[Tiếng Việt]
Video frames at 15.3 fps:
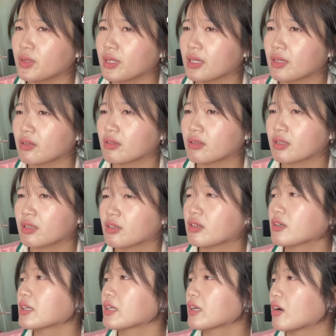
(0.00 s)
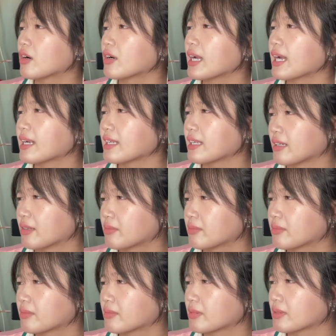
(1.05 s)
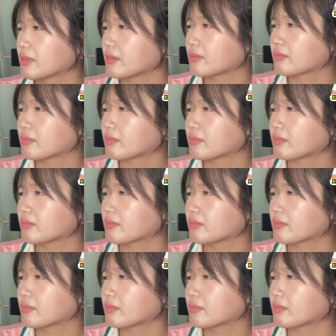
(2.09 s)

này có khó khăn gì không không